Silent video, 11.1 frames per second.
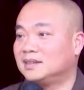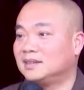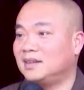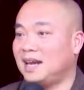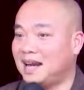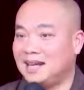
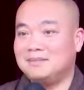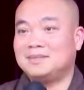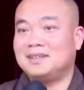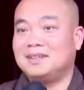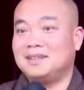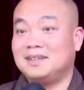Nó lạ lắm,
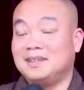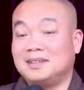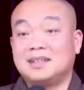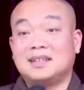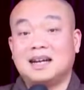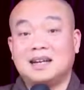cho nên
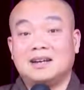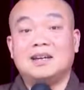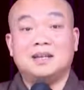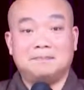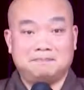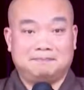tất cả là
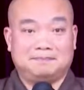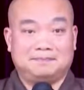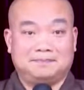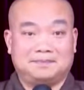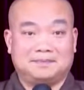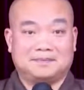nghiệp.
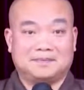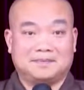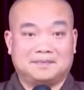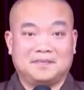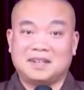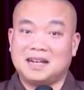
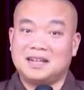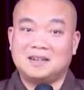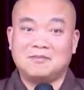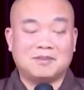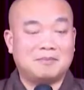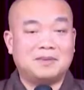Tất cả là
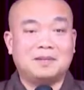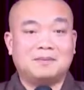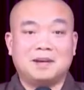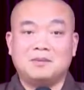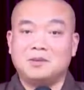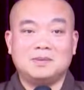trong vọng nghiệp
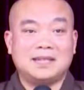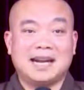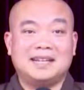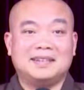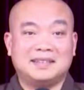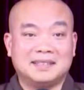chứ không đúng
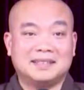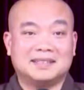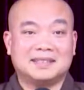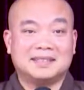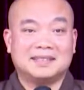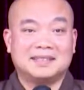sai gì hết á.
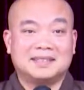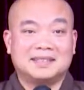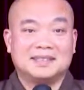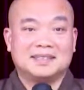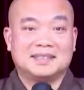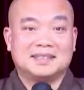
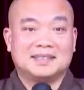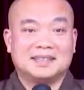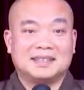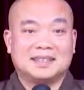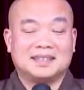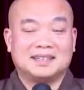
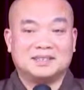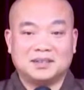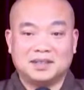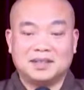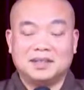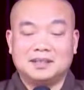À,
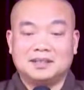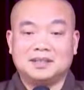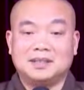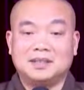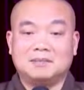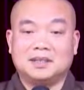rồi tới
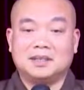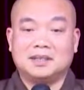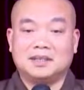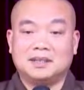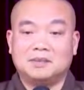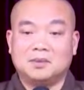khi mình
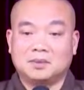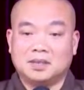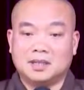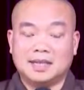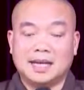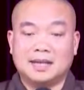ở một
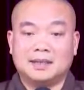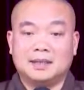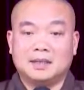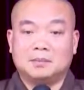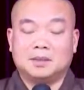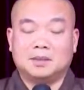thời
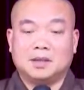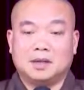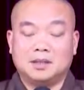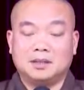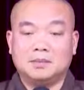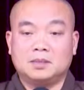gian, mình
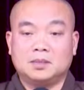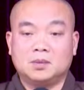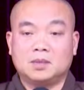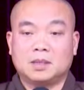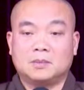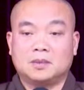thọ giới, mình
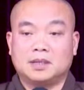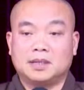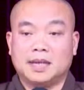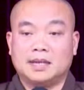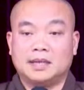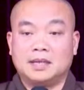tu tập một thời
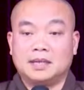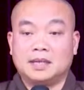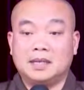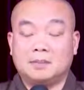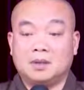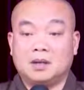gian,
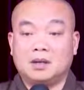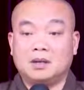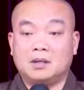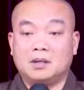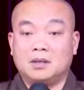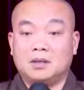cái nghiệp
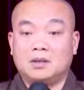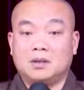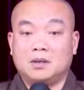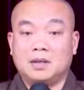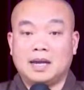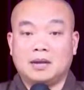đó
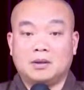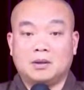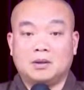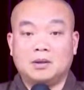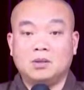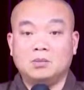nó
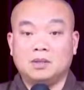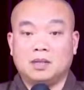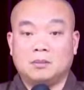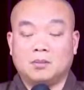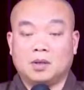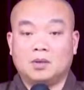đang nó giống như
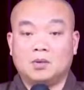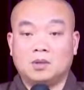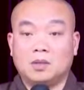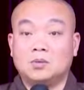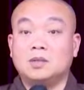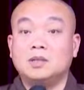là một cái
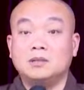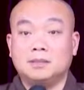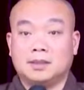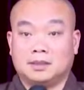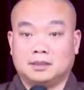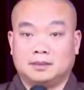con trâu
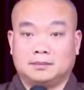trứng này.